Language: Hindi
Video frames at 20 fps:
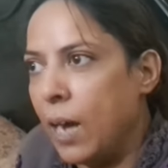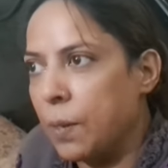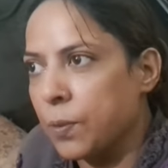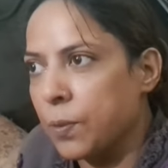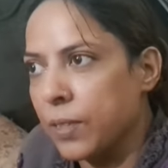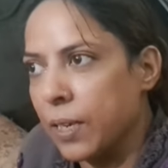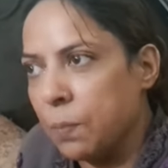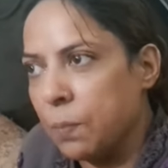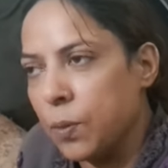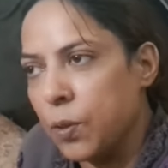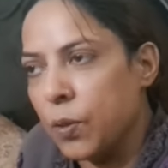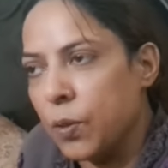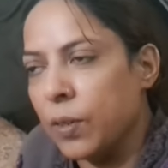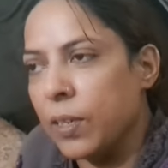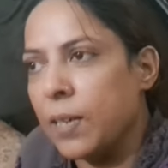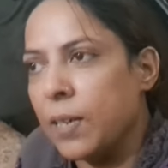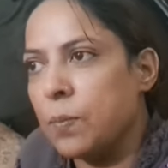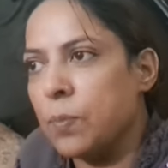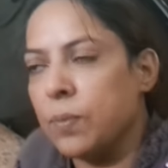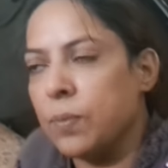आप सब लोगों
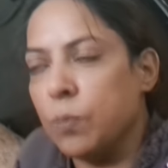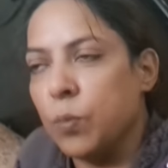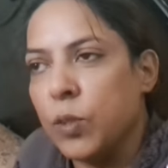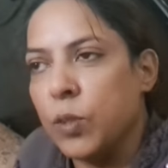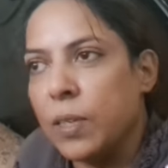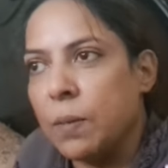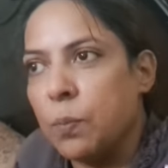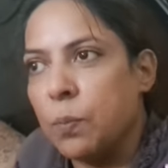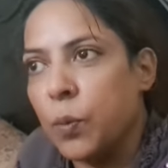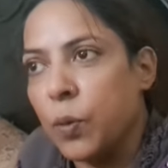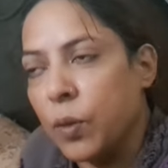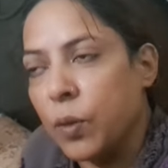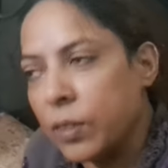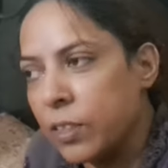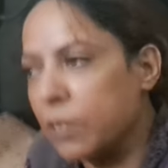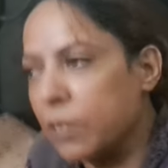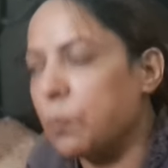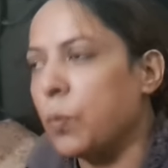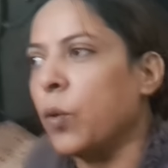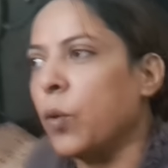ने मुझे
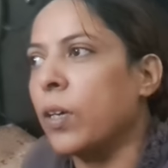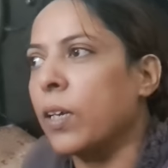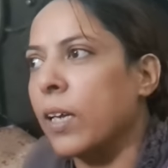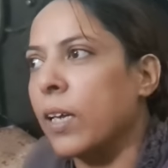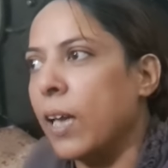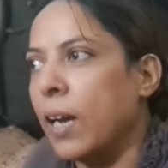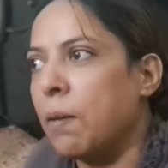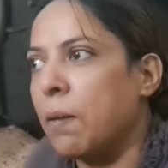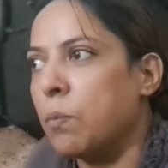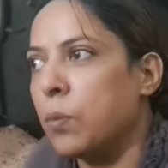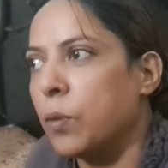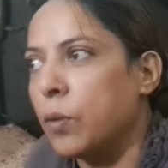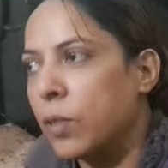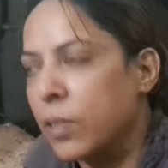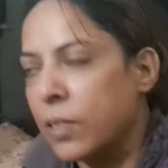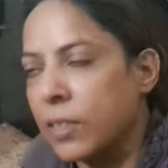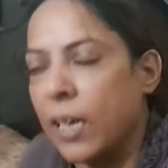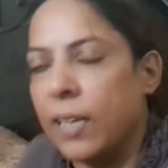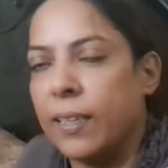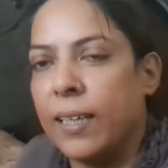बहुत सपोर्ट किया
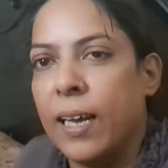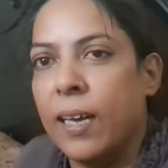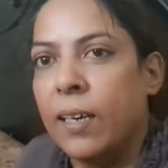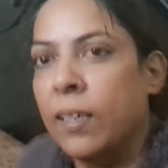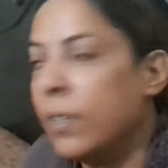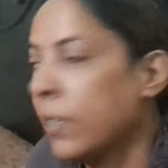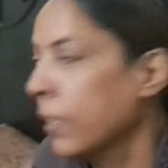बहुत ज़्यादा